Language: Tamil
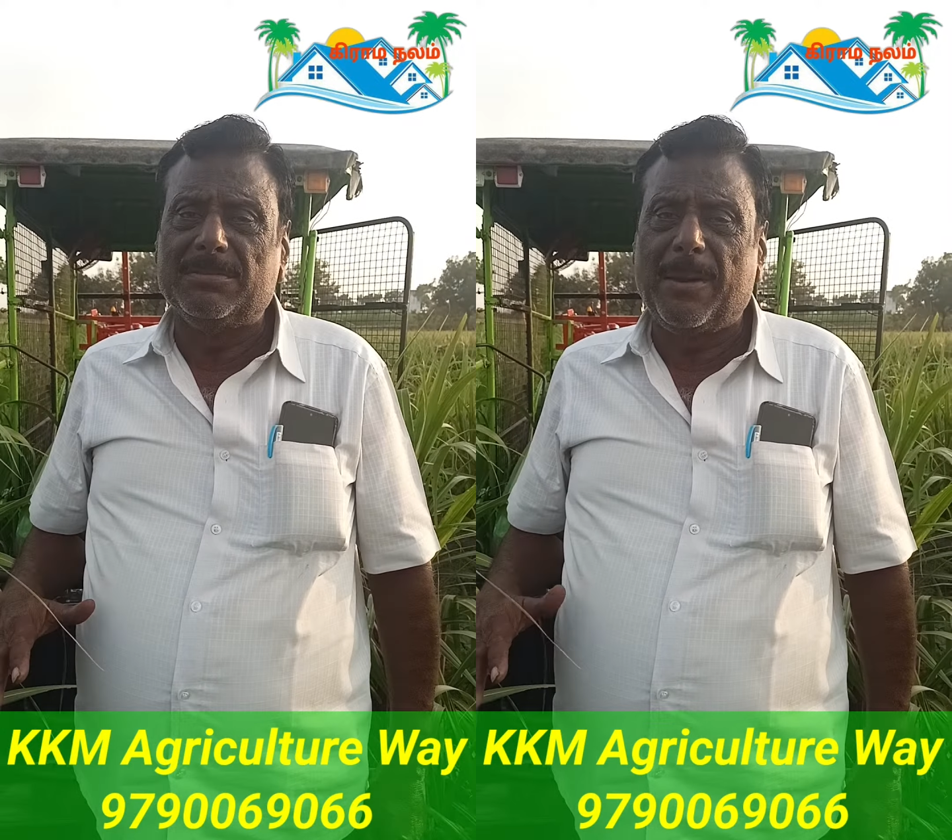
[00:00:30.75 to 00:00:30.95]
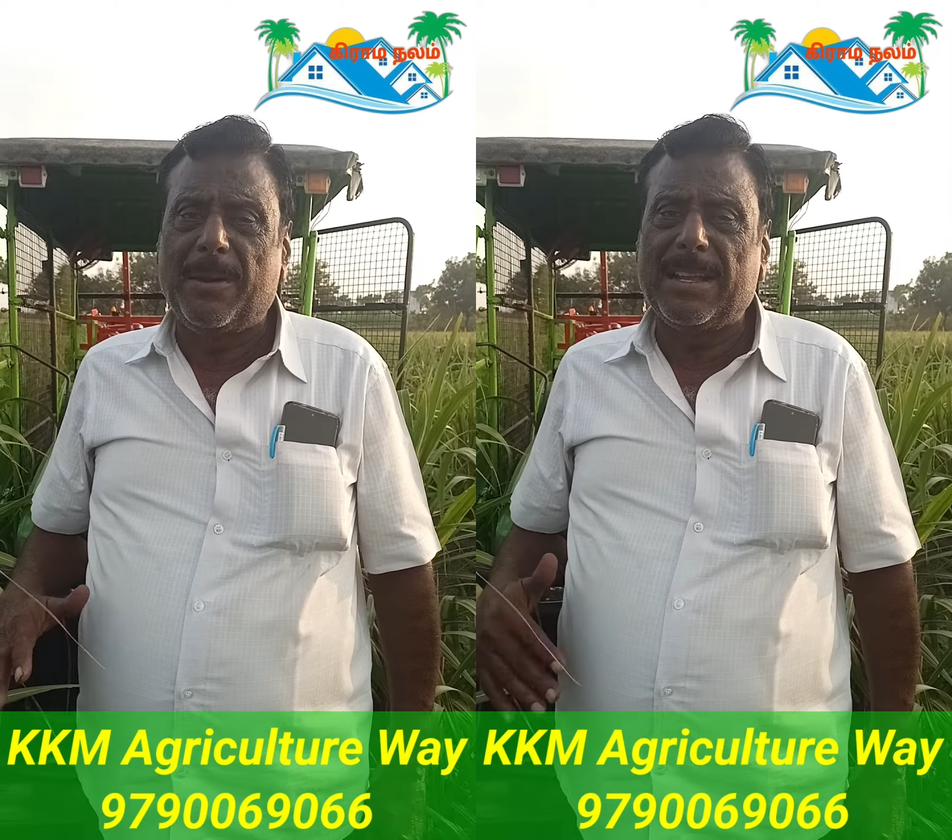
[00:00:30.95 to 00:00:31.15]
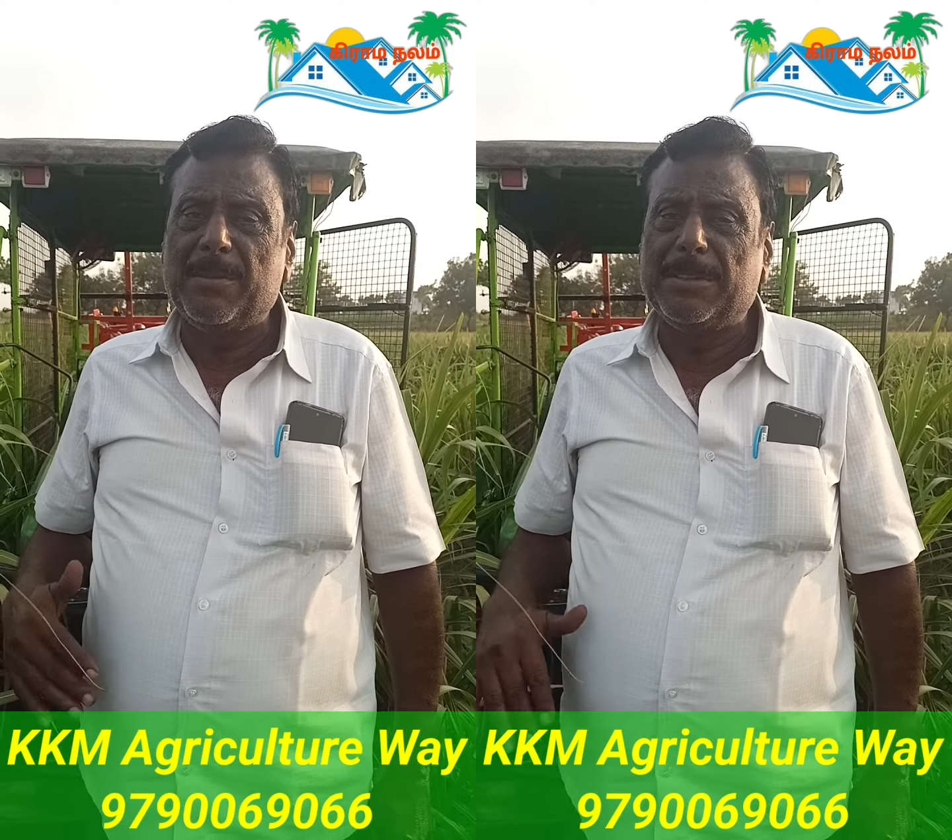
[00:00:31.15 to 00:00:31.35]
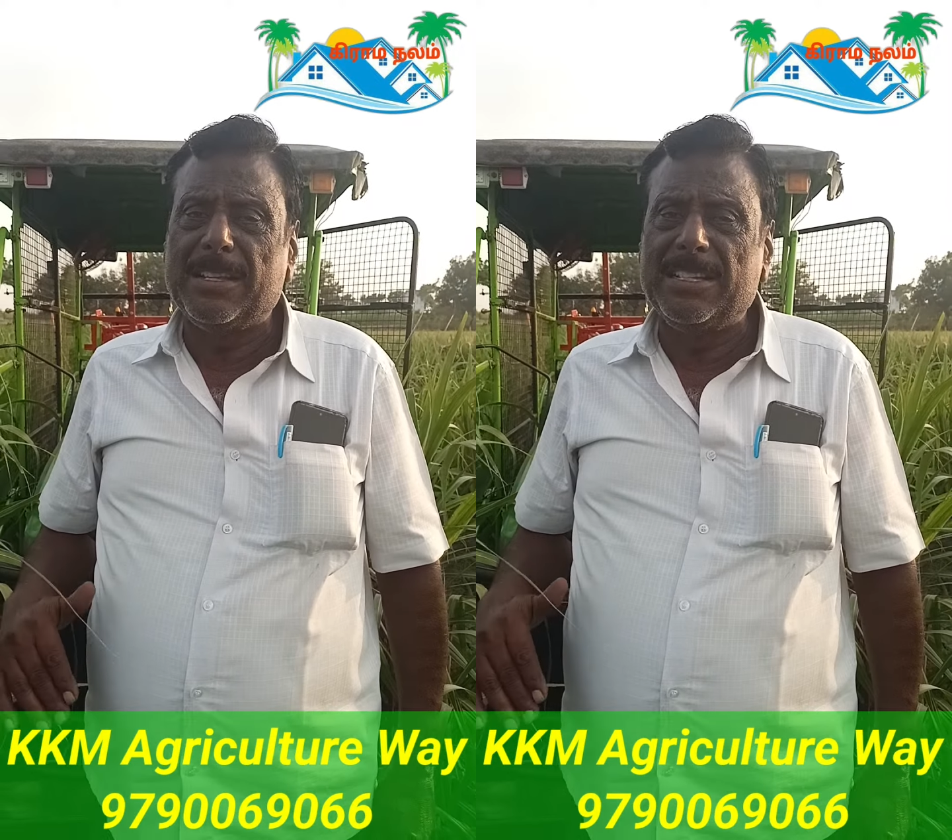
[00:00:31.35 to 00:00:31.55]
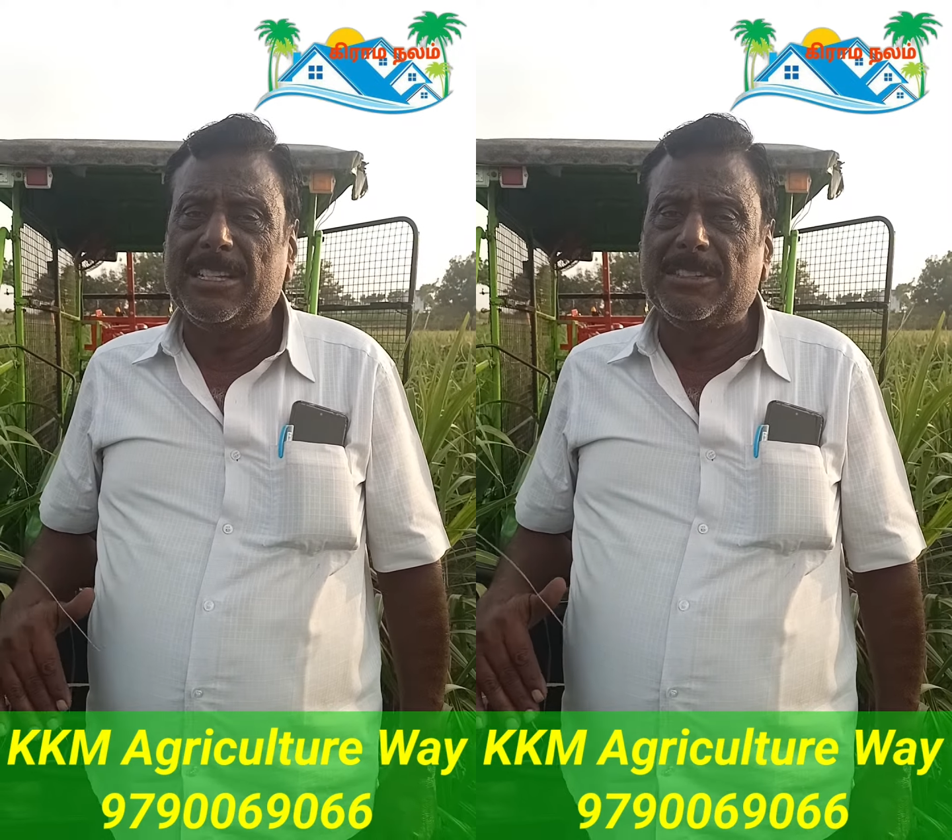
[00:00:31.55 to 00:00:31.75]
அப்படிங்கிறத நம்ம
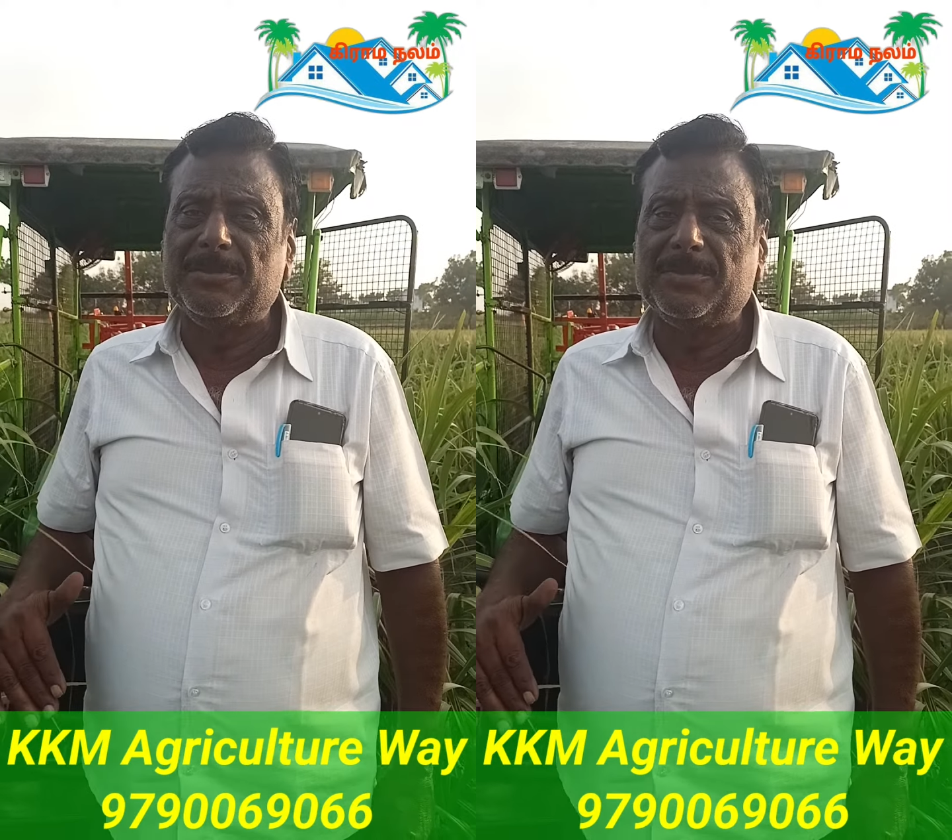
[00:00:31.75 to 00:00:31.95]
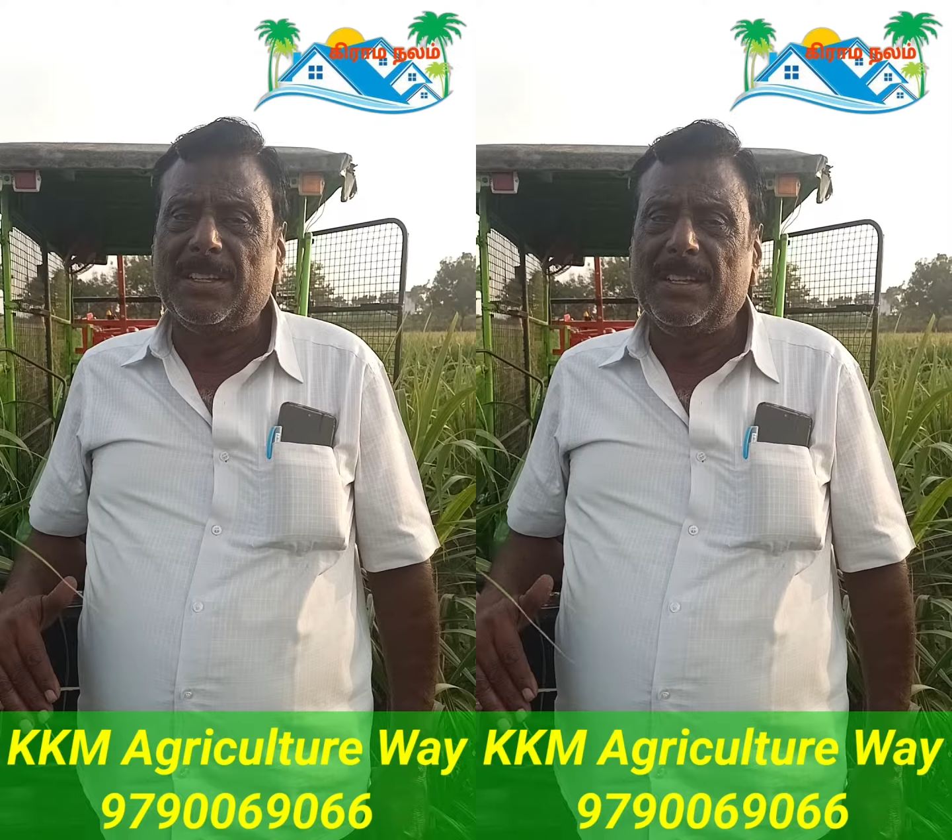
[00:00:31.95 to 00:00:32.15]
தெரிஞ்சுக்கணும்